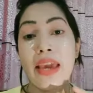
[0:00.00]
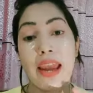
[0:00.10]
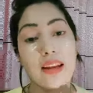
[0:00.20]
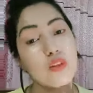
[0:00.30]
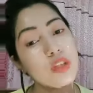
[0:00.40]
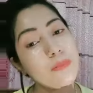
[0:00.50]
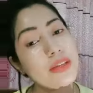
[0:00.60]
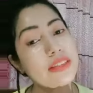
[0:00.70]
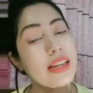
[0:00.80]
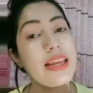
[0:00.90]
এটা হচ্ছে আপনার
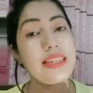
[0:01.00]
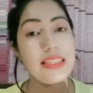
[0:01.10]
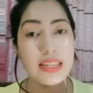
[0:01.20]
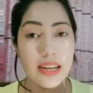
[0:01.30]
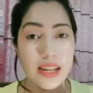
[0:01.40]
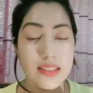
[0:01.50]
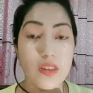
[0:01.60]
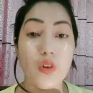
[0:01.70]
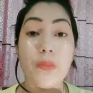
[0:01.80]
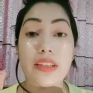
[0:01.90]
স্কিনে এন্টি এজিং এর কাজটা
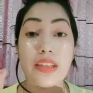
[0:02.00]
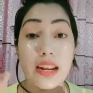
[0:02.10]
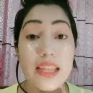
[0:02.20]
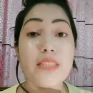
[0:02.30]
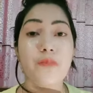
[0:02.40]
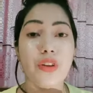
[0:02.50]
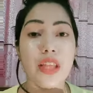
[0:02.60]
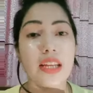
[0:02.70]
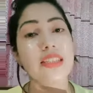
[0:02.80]
করে প্লাস হালকা স্পট থাকলে